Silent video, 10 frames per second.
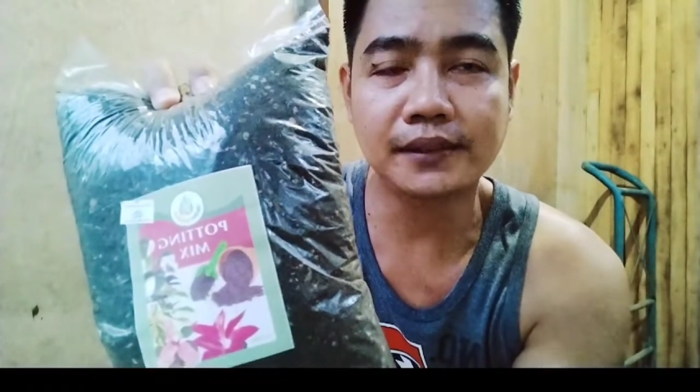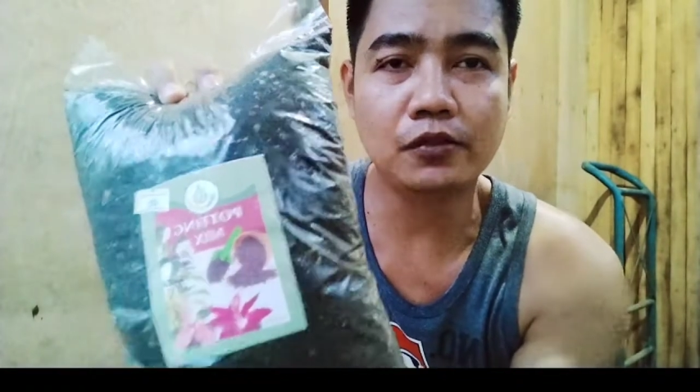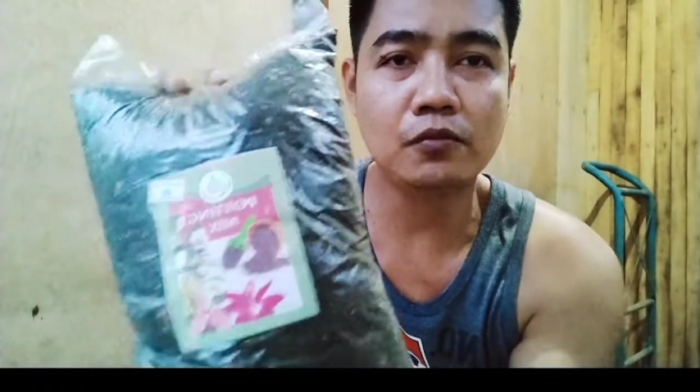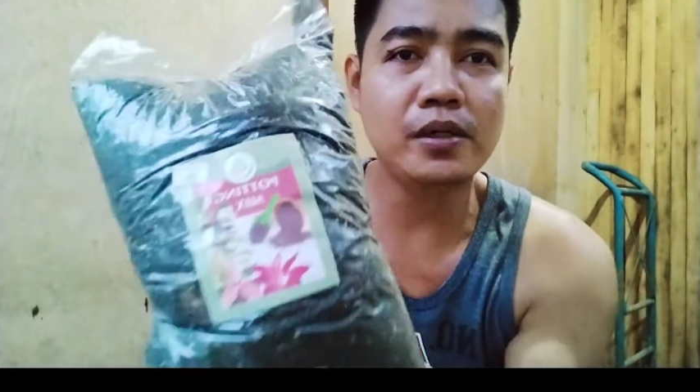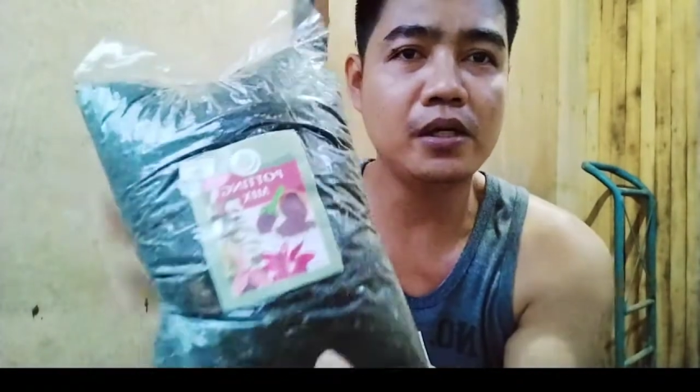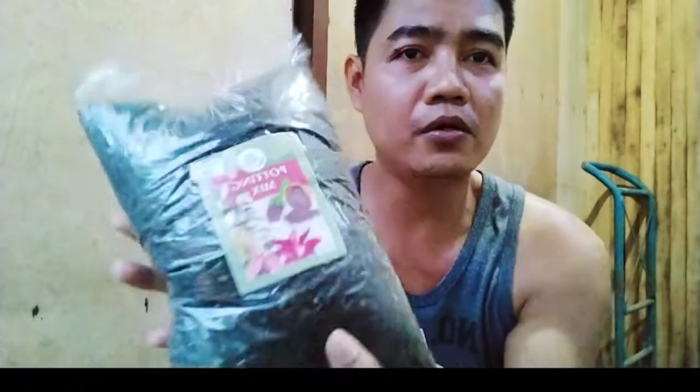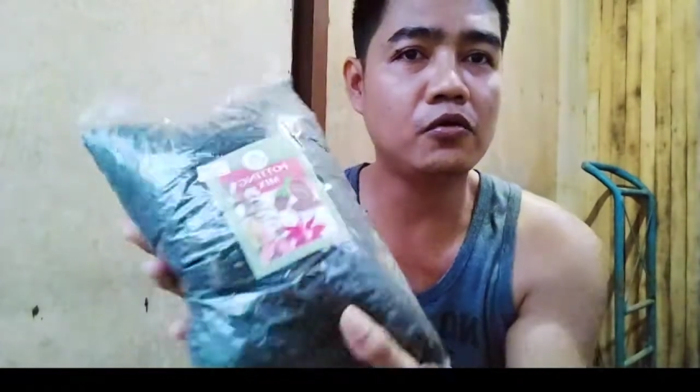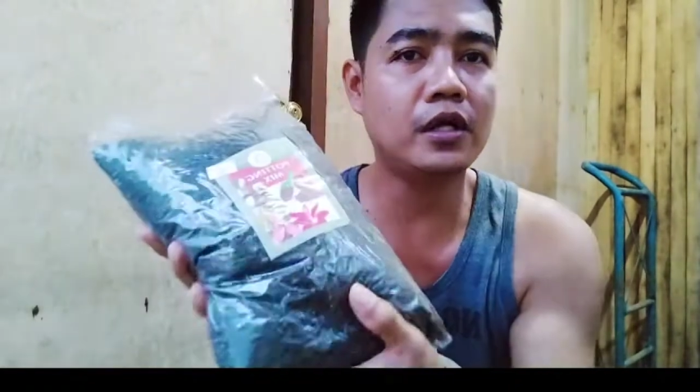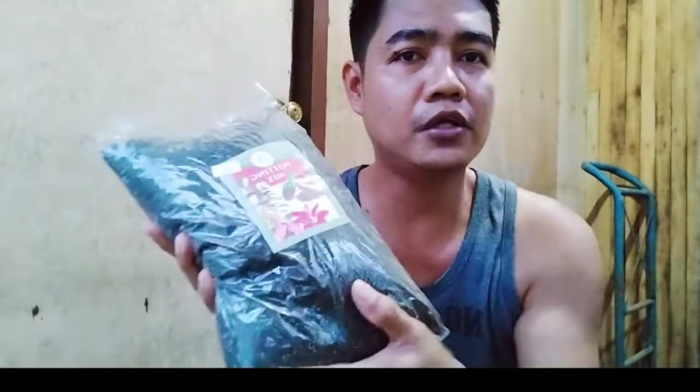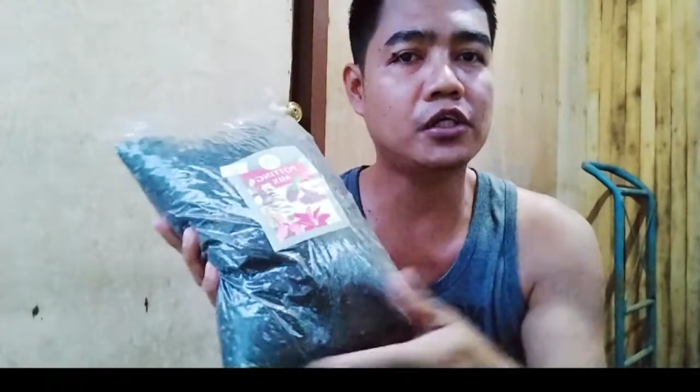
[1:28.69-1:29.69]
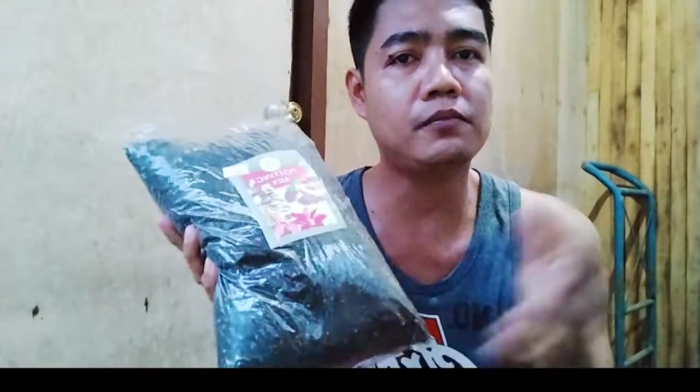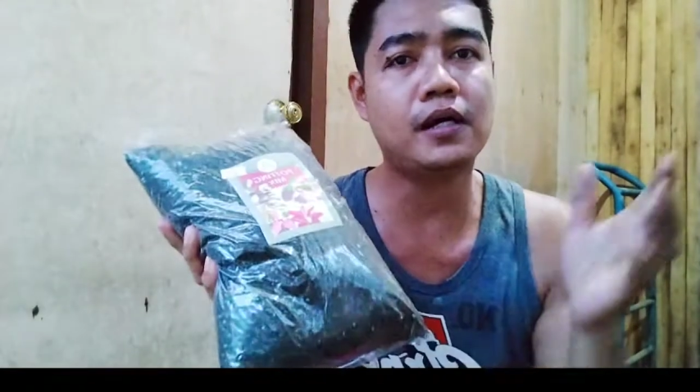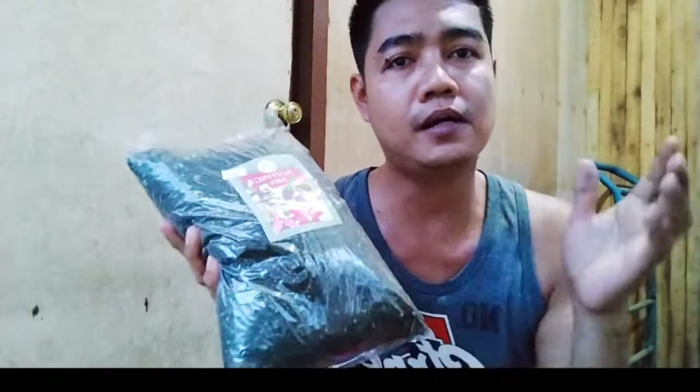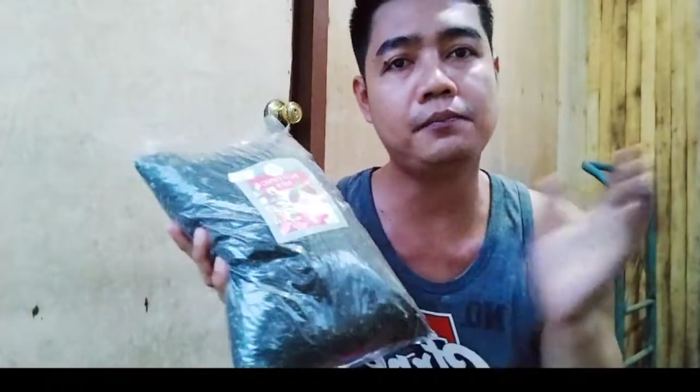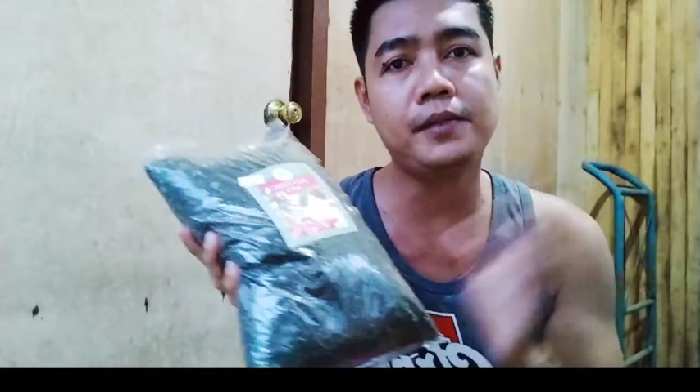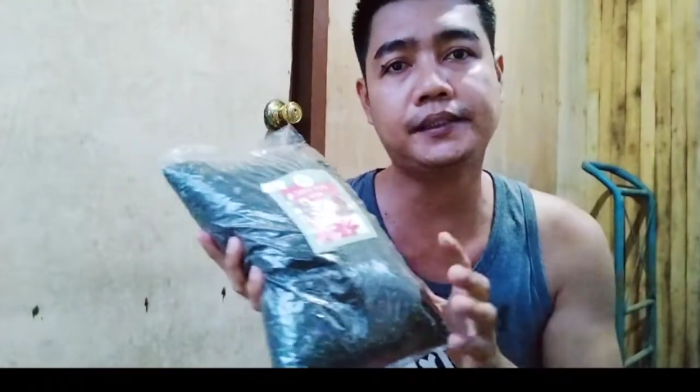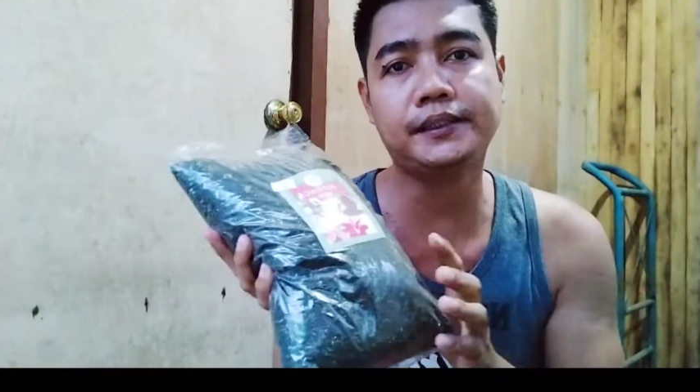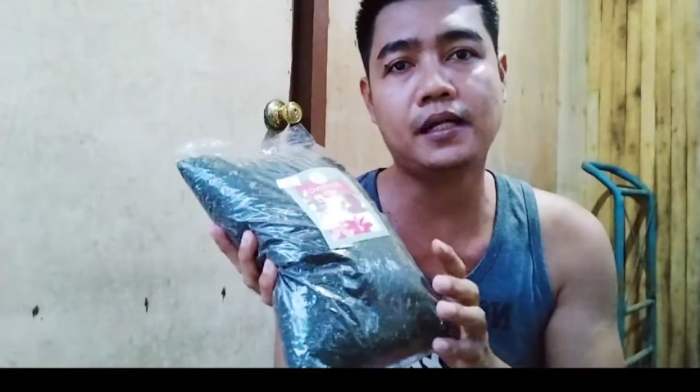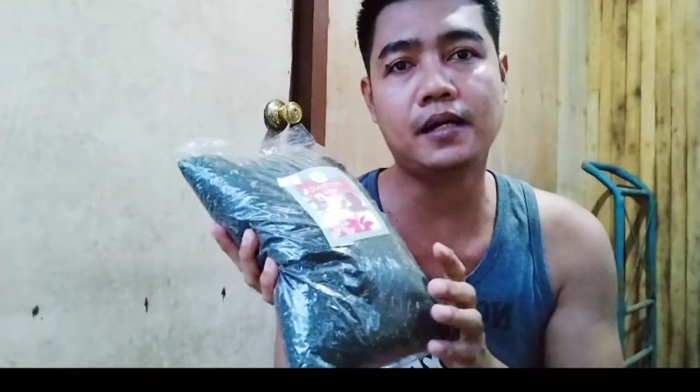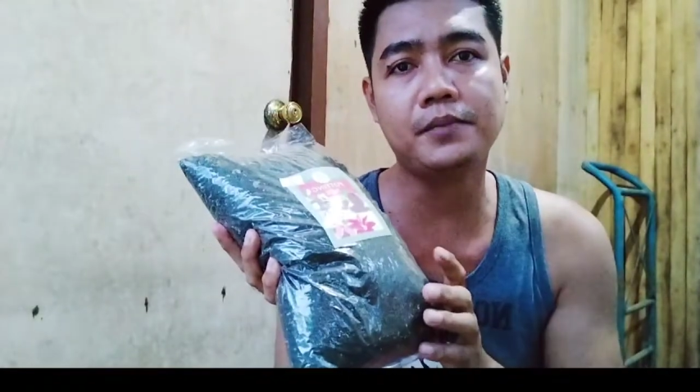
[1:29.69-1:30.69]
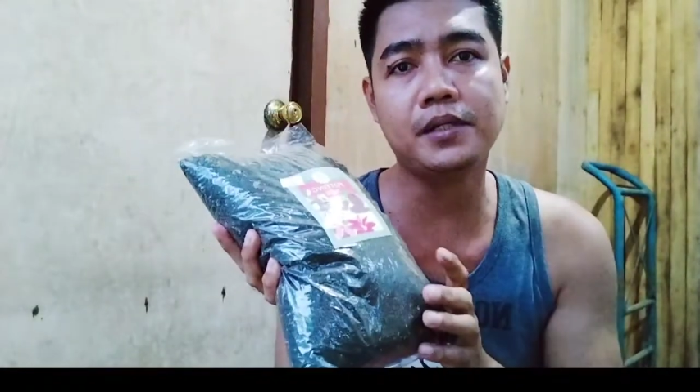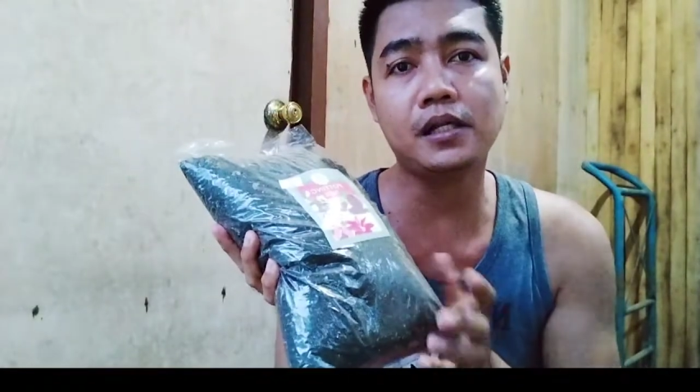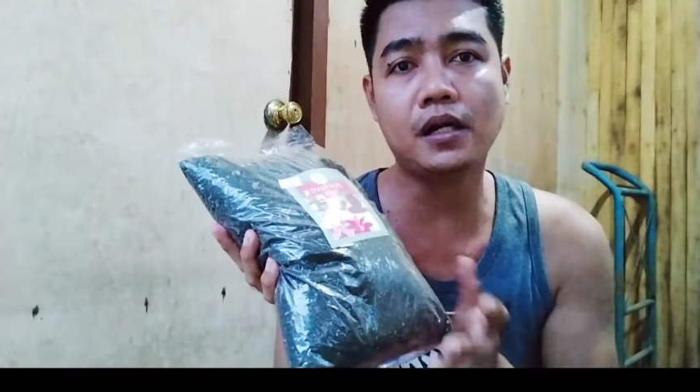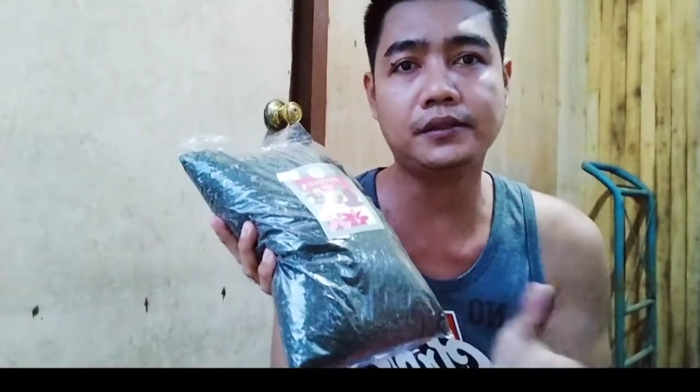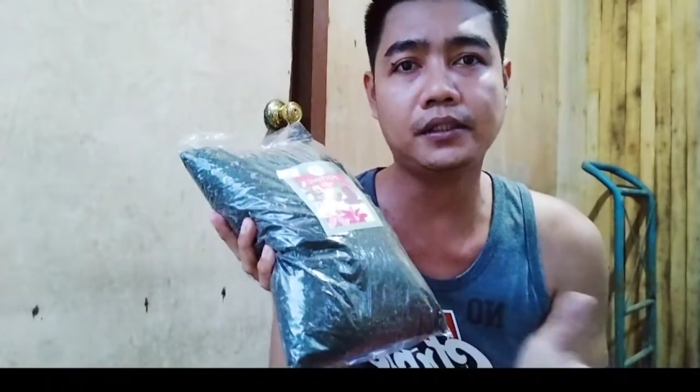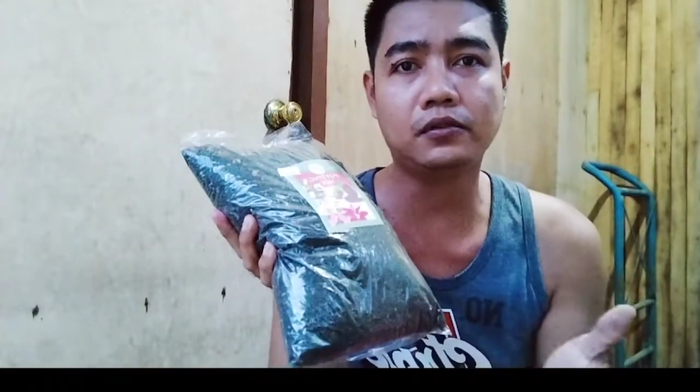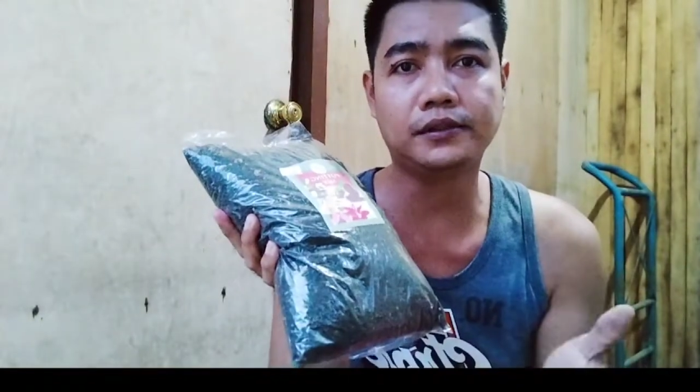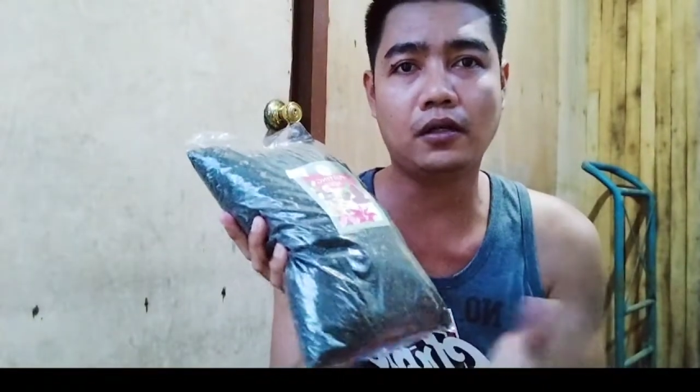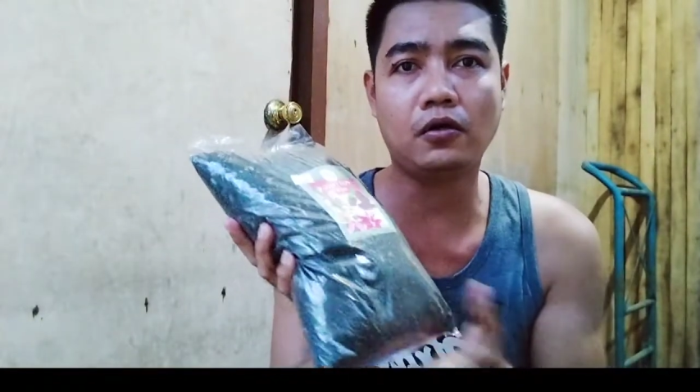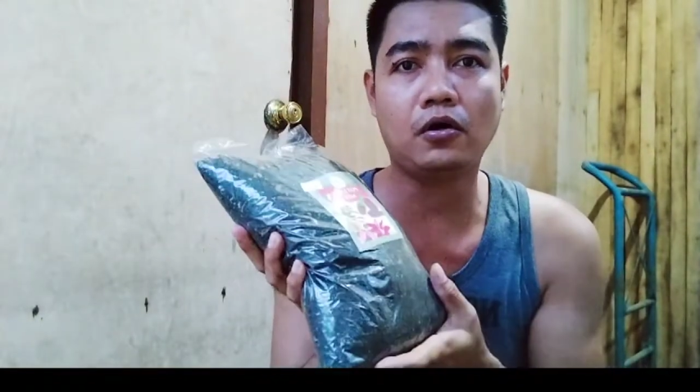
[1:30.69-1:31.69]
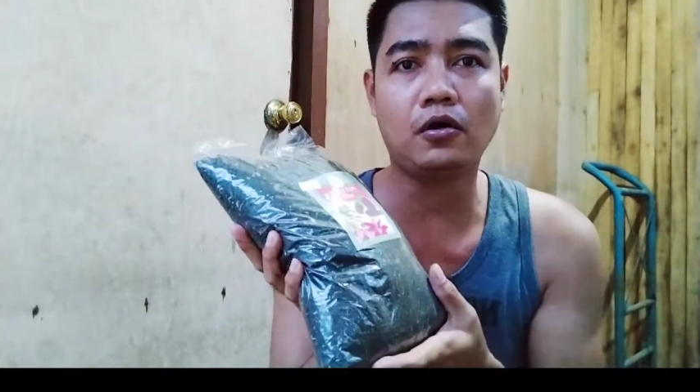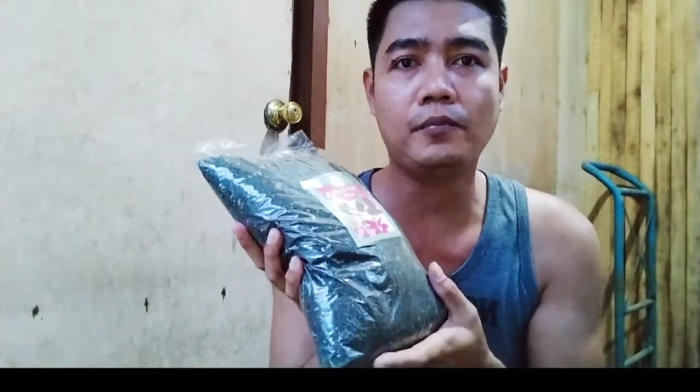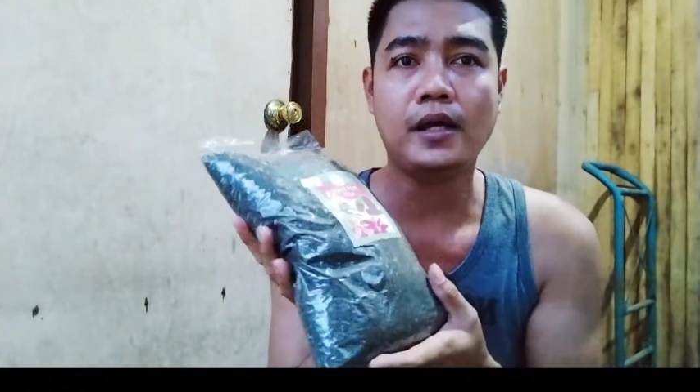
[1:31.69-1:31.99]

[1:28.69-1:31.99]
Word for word: So meron na siyang mga mix na mineral dito sa loob